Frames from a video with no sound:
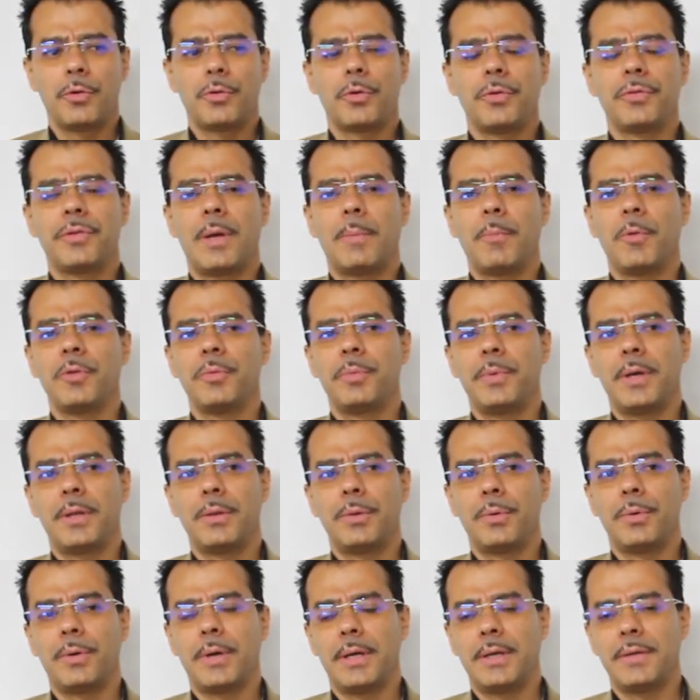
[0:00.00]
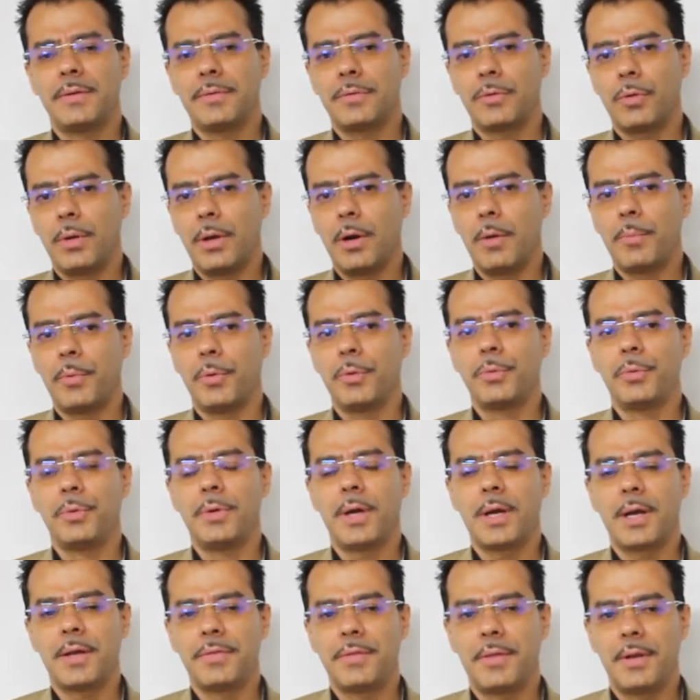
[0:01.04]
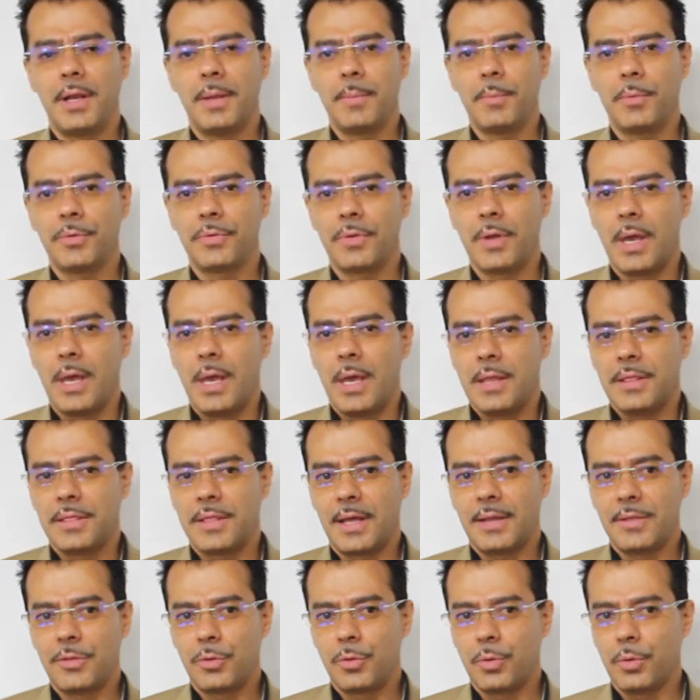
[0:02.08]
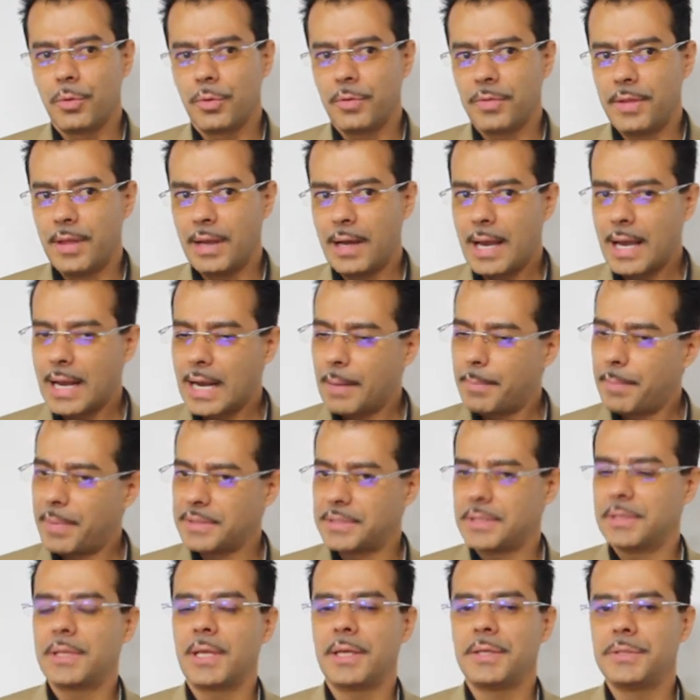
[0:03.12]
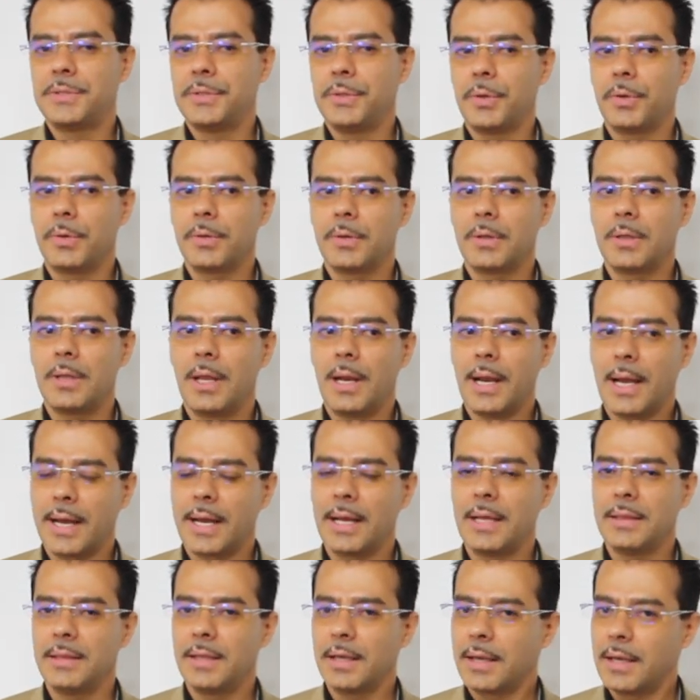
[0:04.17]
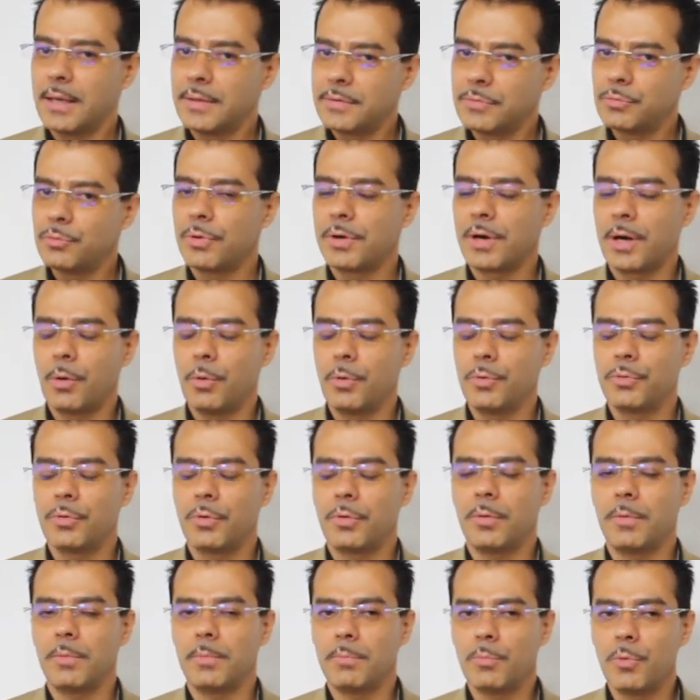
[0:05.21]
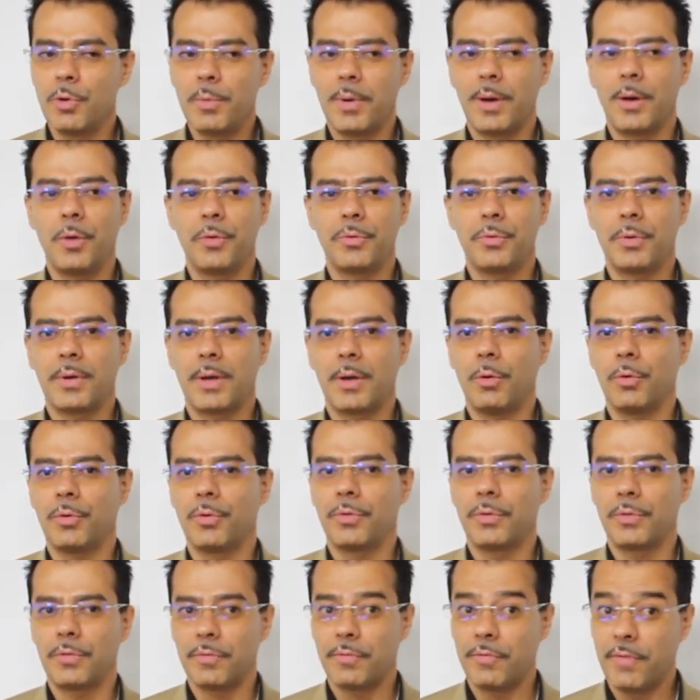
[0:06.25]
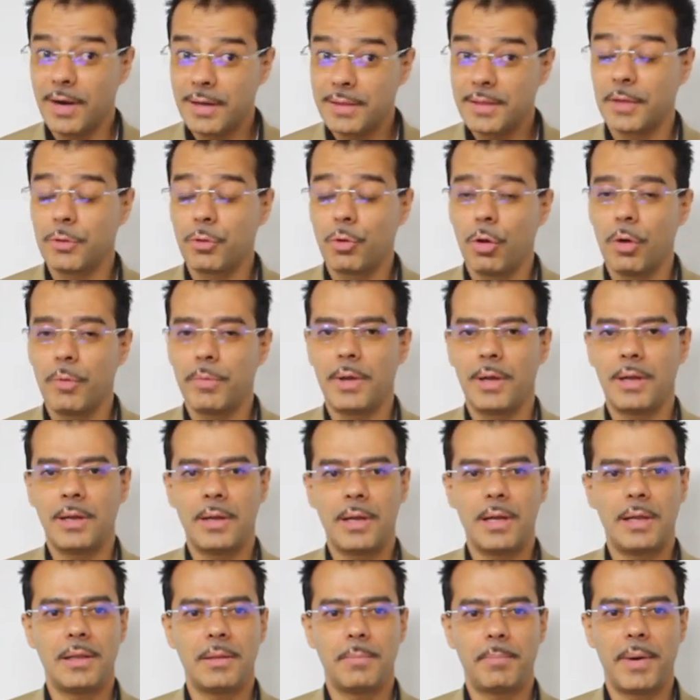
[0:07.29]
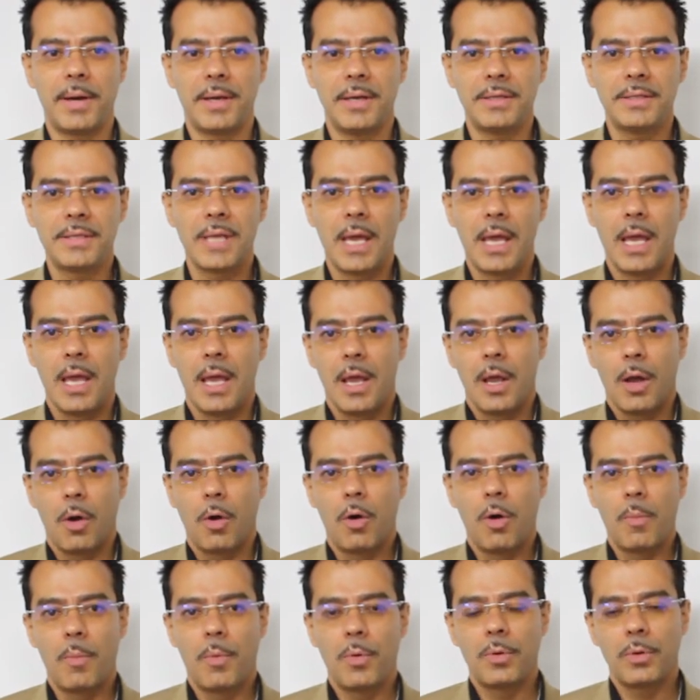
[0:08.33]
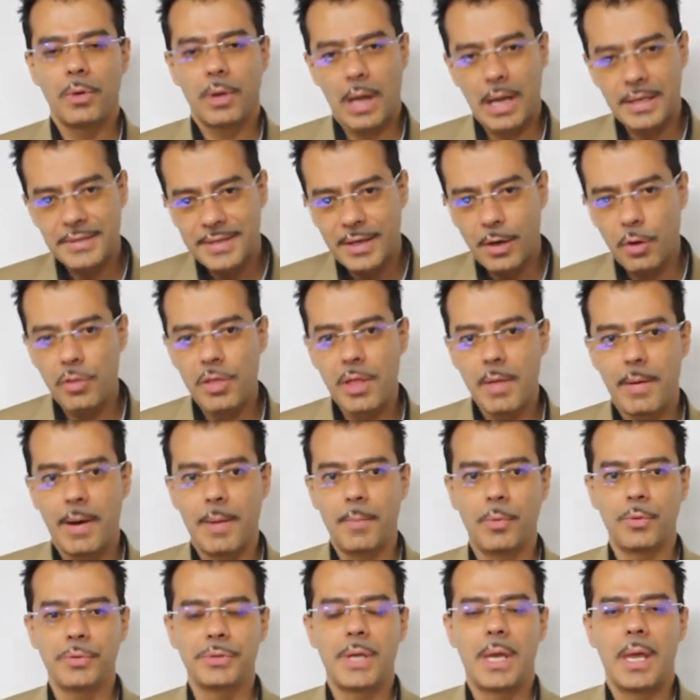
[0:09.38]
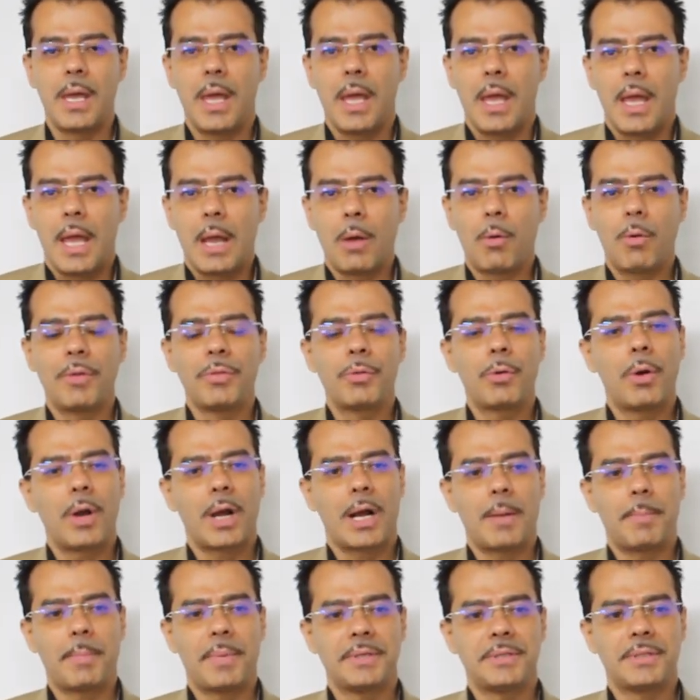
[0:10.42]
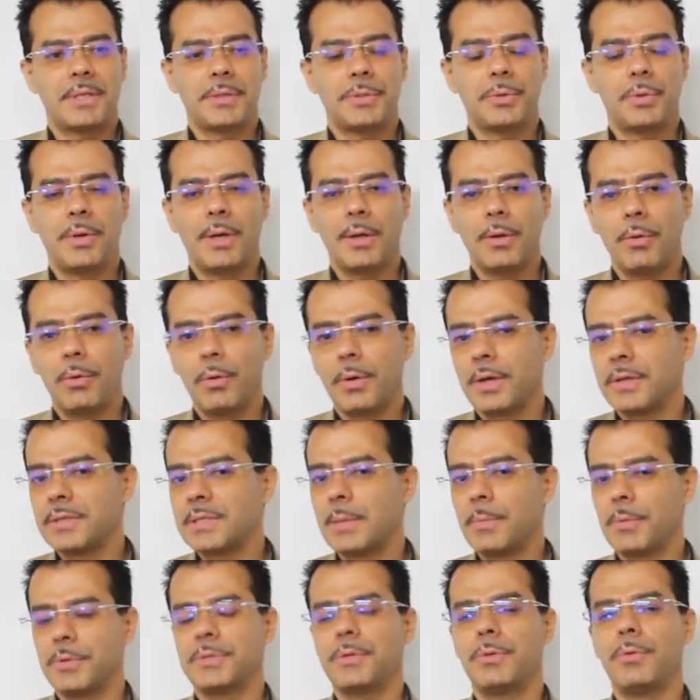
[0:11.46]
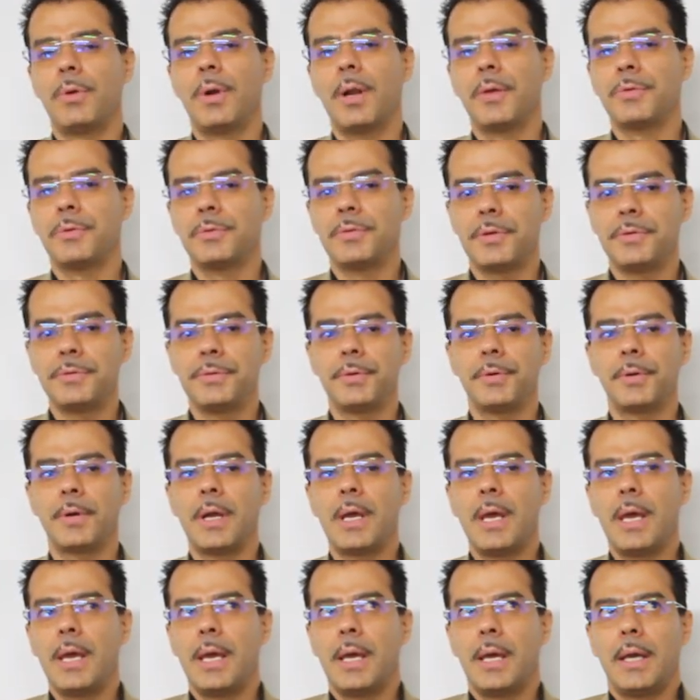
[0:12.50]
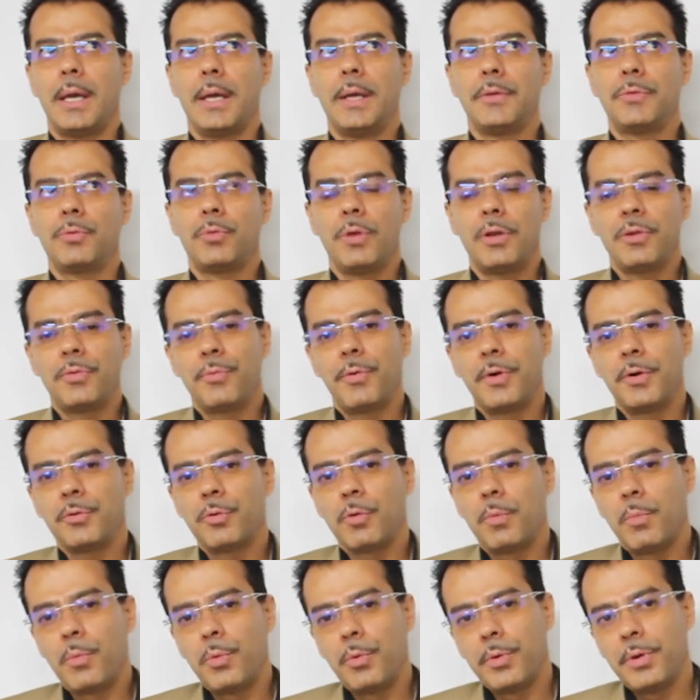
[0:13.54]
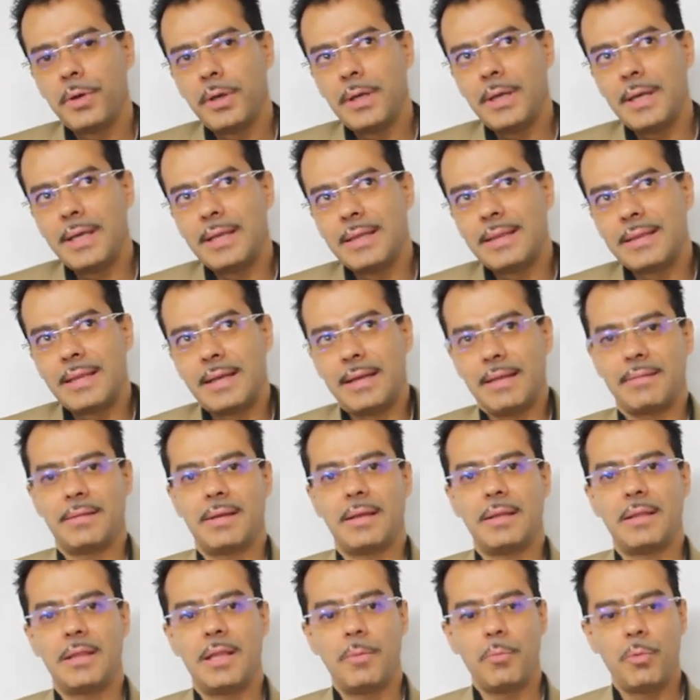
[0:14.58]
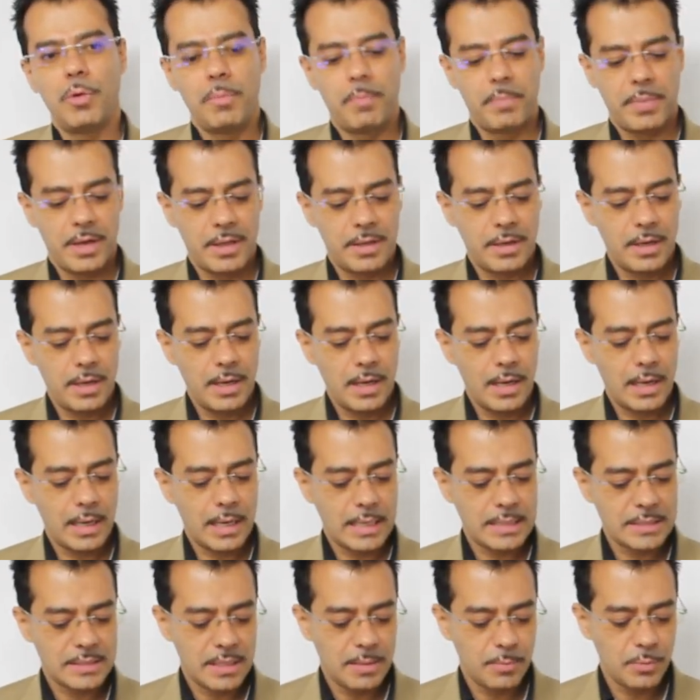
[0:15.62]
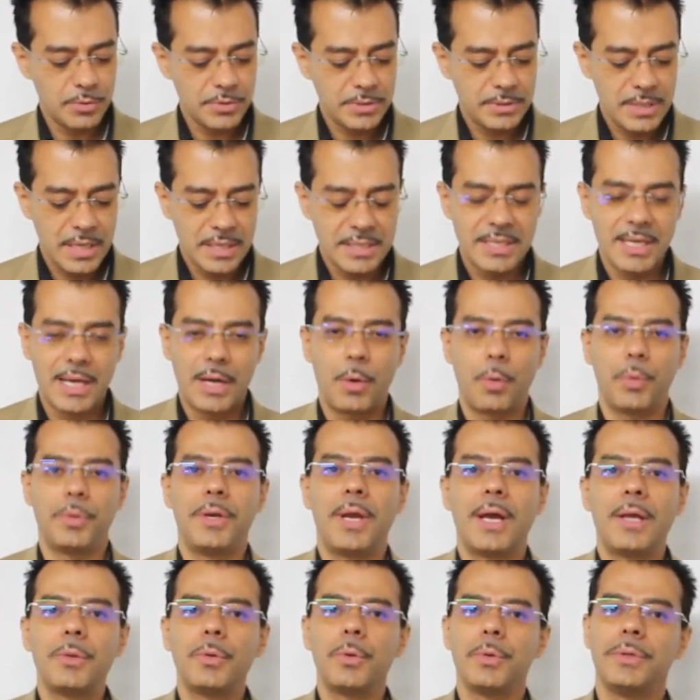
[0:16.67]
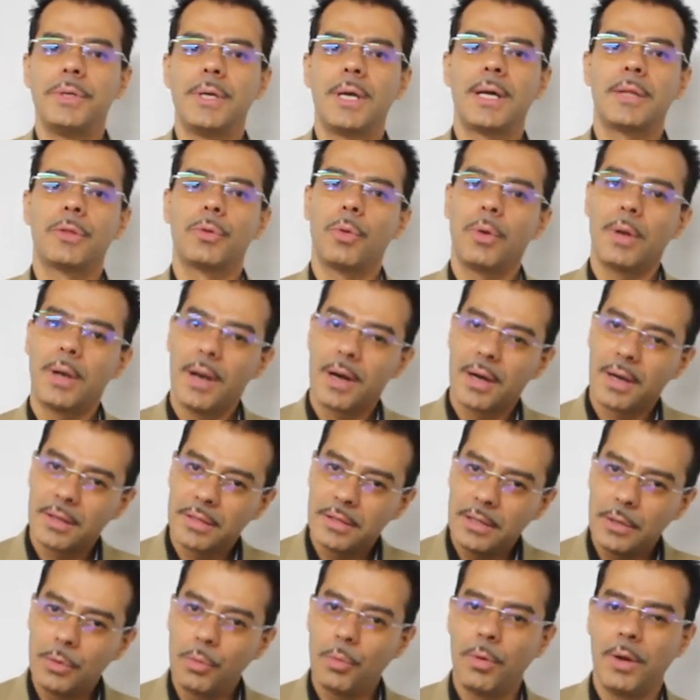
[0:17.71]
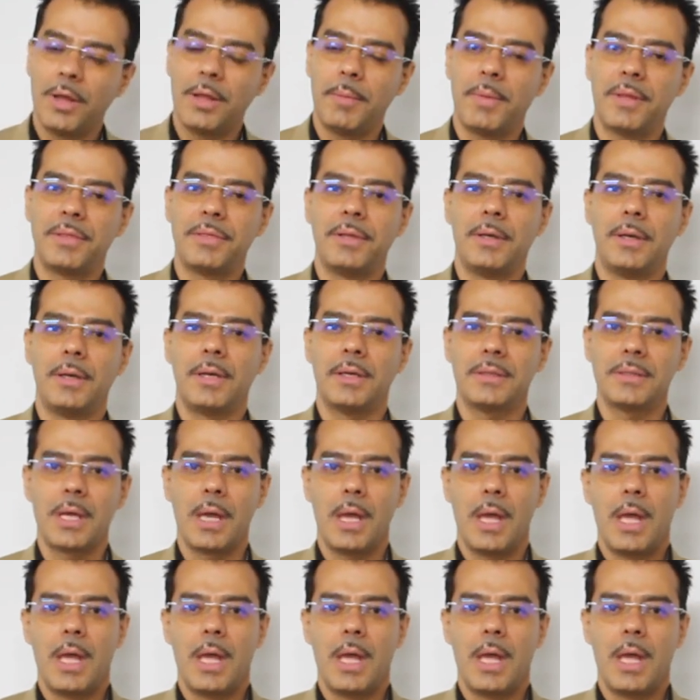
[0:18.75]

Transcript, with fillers: estamos viendo es toda la oportunidad que tenemos, tanto de la capacitación de la gente, que es un recurso muy valioso y que nos falta todavía en el país, cómo, hacia dónde vamos. En cuanto a la capacitación, algo de lo que estamos haciendo en la asociación es un esfuerzo muy interesante, muy padre, en el que estamos desarrollando ya toda la retícula de materias